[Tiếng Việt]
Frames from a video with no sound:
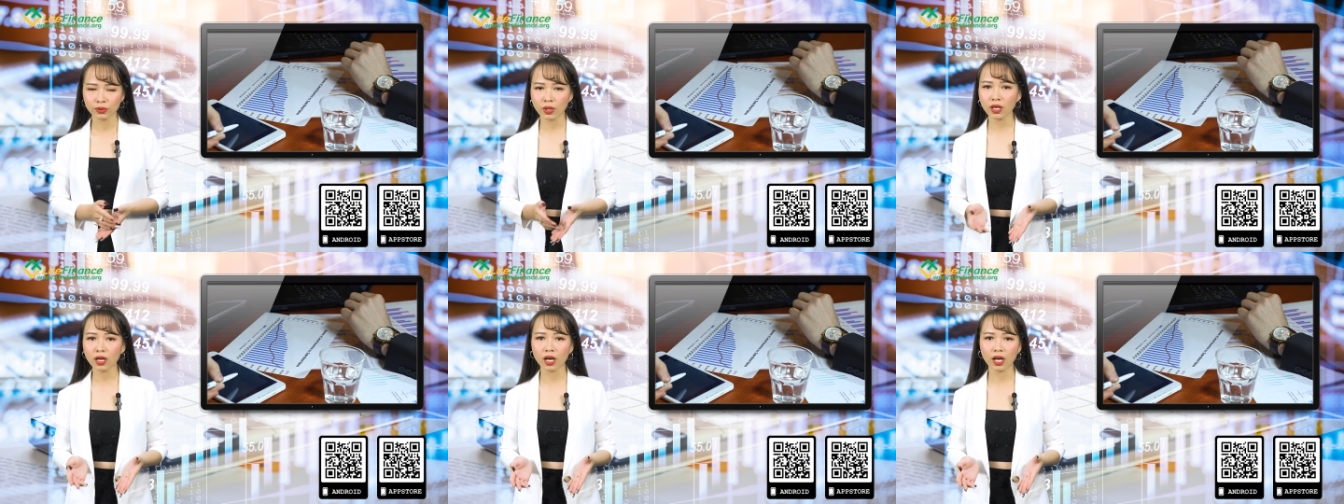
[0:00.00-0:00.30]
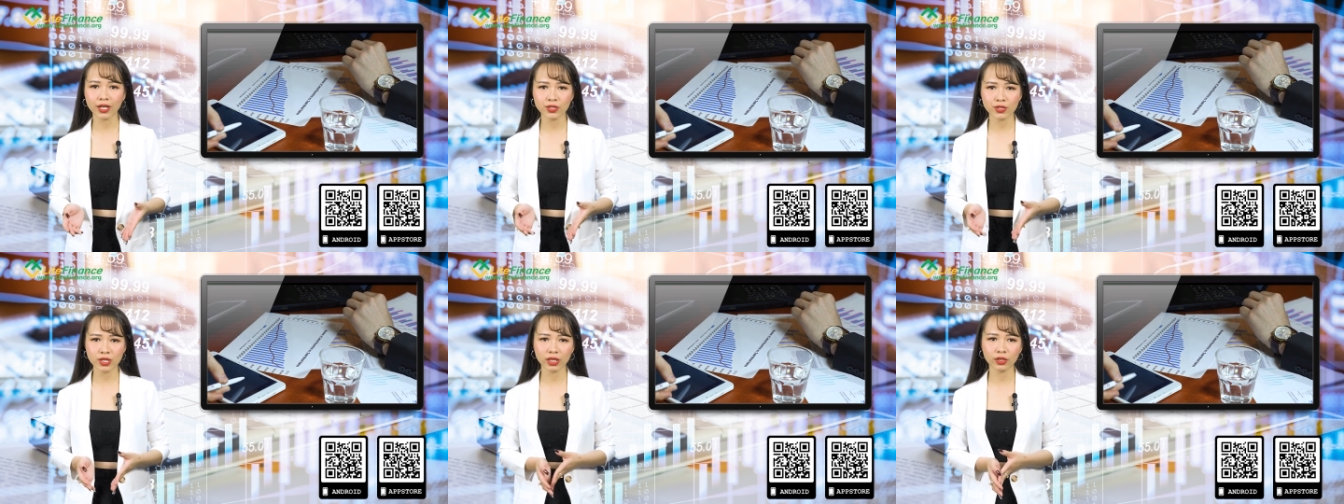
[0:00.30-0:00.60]
Thoát
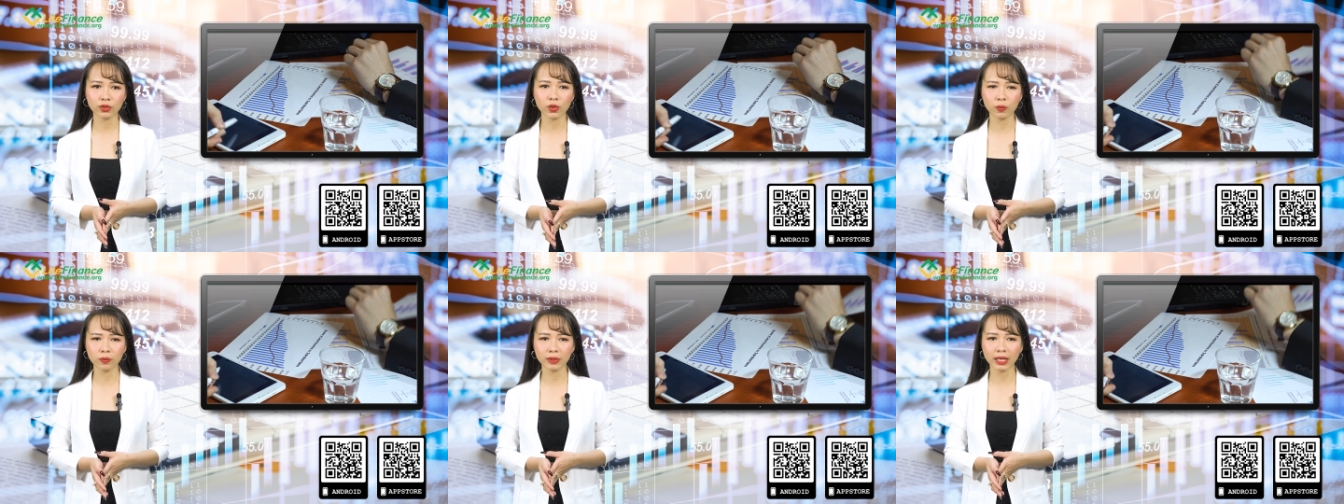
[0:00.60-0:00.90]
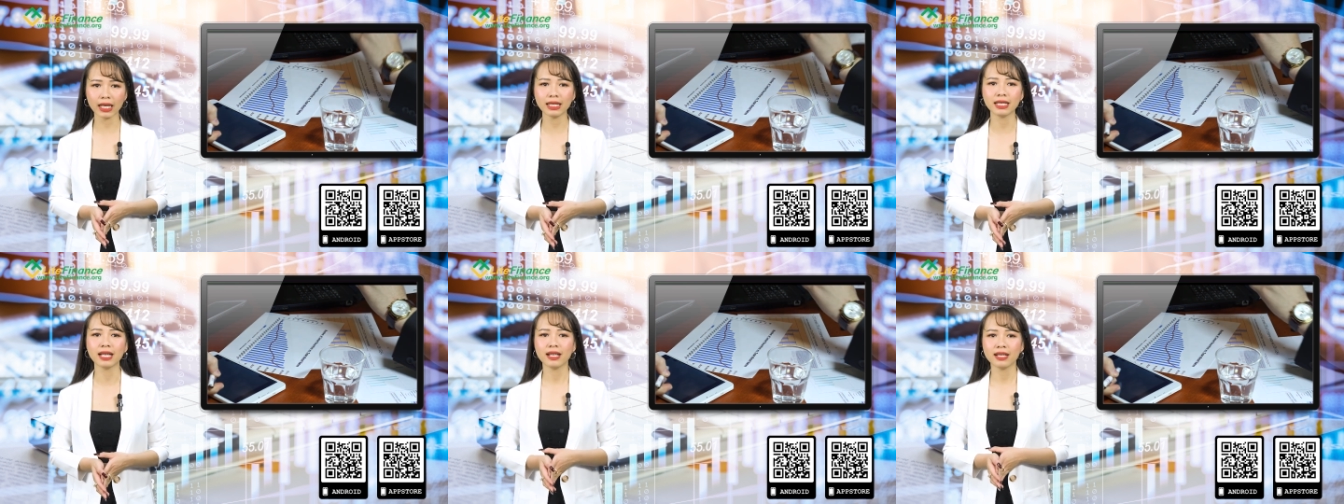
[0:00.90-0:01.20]
khỏi hedging đúng
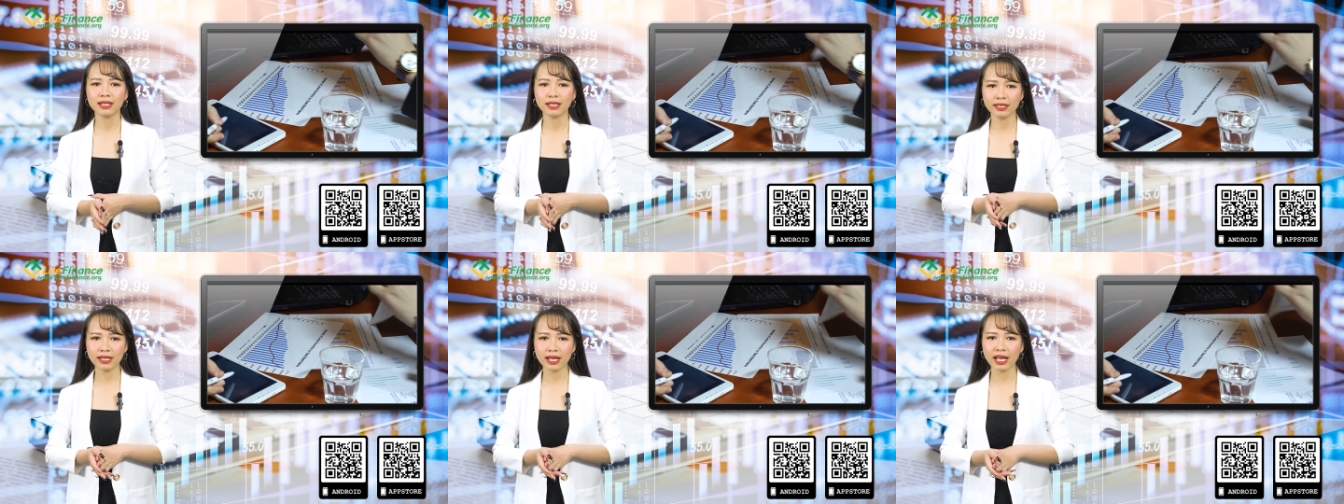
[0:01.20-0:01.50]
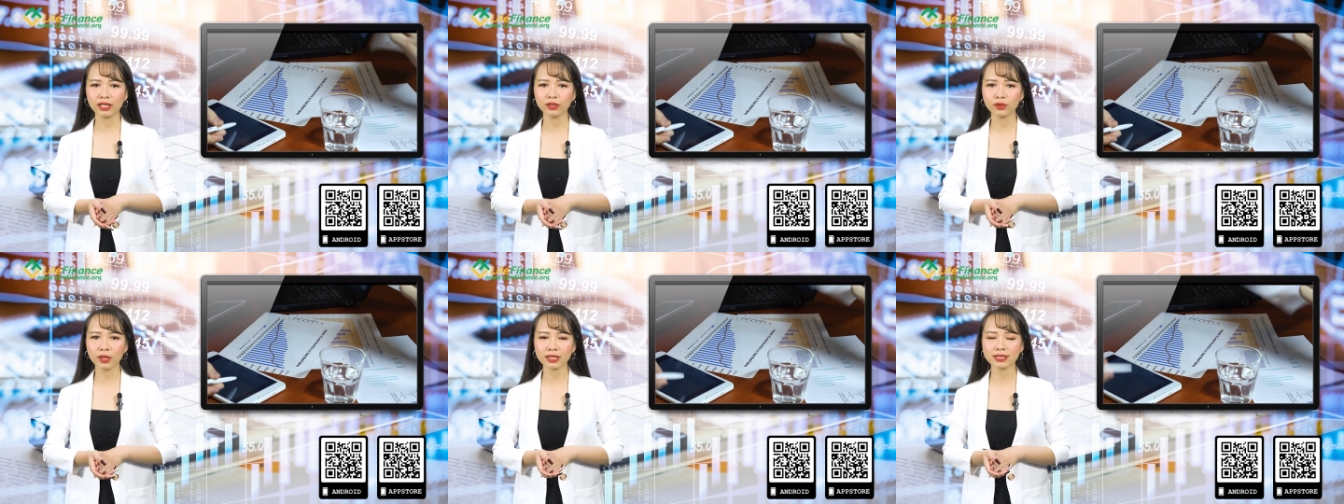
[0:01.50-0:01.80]
cách
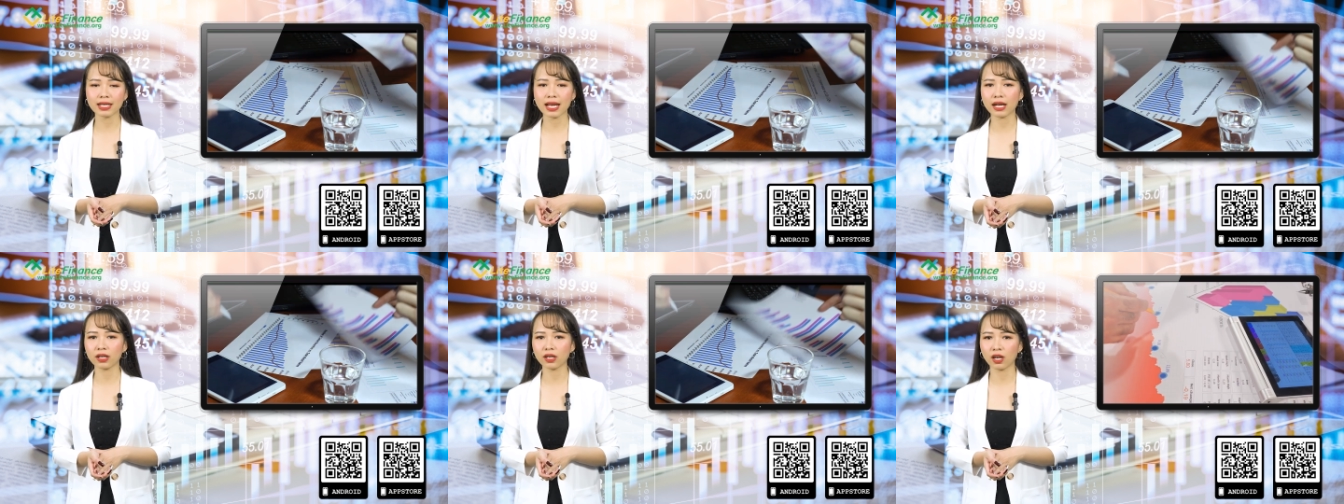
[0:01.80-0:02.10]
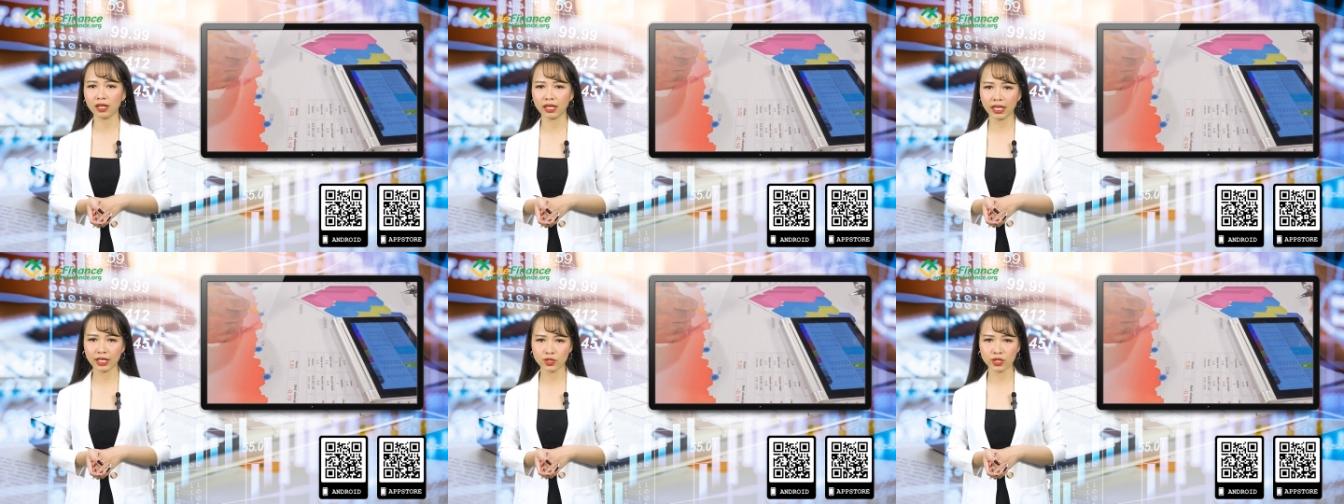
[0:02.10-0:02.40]
để thoát ra
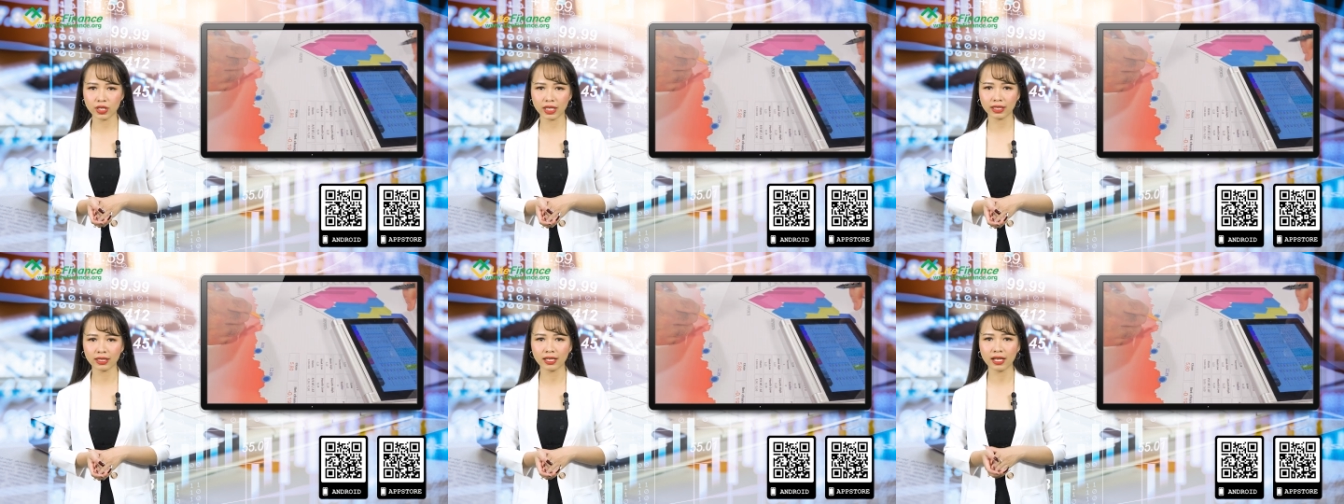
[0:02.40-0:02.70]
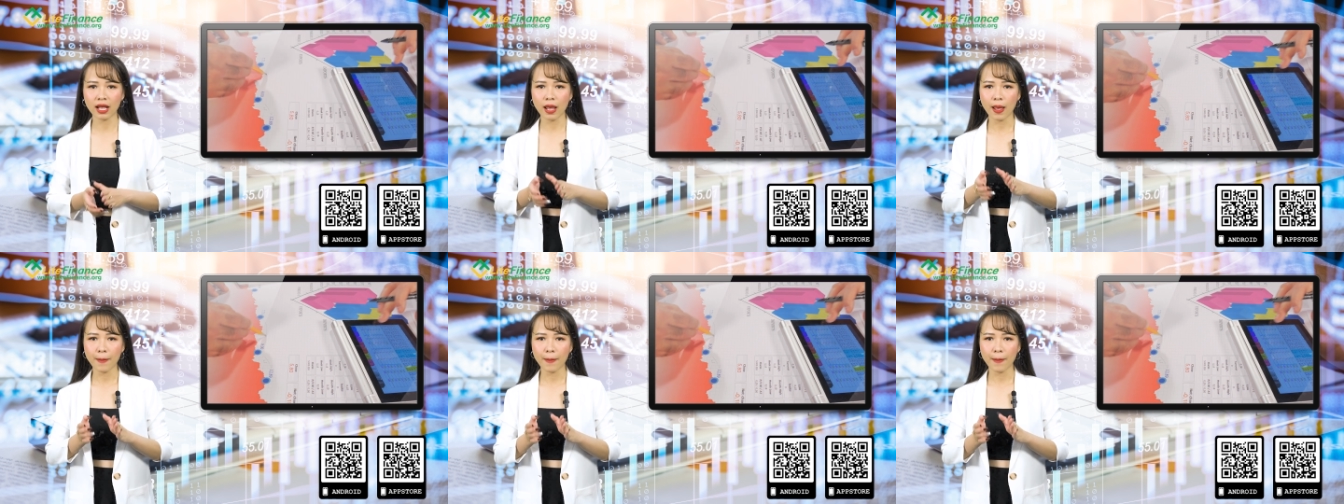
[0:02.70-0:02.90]
khỏi hedging,